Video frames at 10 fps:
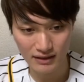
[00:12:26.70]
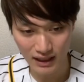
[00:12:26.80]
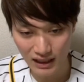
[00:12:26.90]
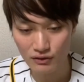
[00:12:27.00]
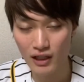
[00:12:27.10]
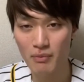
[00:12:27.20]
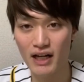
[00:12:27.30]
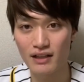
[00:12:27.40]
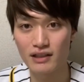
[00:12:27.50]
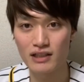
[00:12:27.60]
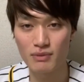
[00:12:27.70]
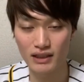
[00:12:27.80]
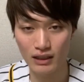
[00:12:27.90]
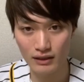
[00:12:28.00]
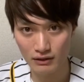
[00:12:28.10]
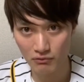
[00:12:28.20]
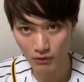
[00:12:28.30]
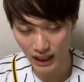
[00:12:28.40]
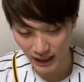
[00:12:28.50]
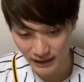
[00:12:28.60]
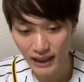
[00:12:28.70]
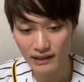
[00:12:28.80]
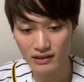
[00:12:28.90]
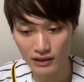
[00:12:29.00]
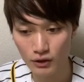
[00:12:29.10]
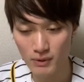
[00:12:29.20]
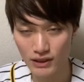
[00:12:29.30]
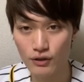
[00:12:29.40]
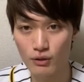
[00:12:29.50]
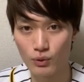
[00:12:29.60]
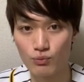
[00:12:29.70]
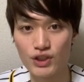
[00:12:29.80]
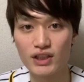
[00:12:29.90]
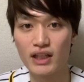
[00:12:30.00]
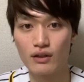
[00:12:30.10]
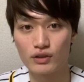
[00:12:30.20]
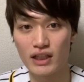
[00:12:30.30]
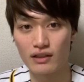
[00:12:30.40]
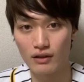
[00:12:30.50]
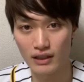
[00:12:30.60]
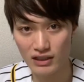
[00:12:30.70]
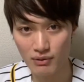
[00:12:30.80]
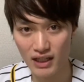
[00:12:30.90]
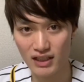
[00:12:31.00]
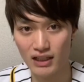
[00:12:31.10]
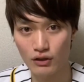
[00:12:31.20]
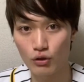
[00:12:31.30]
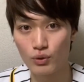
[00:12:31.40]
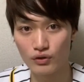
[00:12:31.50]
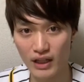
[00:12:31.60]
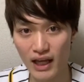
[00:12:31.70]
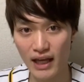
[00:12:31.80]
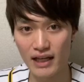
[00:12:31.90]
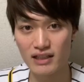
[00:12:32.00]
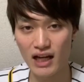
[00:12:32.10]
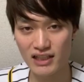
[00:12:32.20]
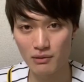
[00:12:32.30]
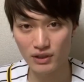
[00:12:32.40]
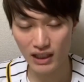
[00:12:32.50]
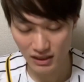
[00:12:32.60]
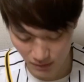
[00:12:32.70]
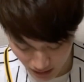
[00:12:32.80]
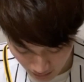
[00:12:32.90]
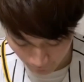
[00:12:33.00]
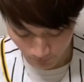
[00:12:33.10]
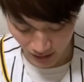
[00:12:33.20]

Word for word: 長く粘られてしまったりはあったんですけど、まあ、それでも無失点で抑えてくれて素晴らしかったと思うんで、えー、明日も期待します。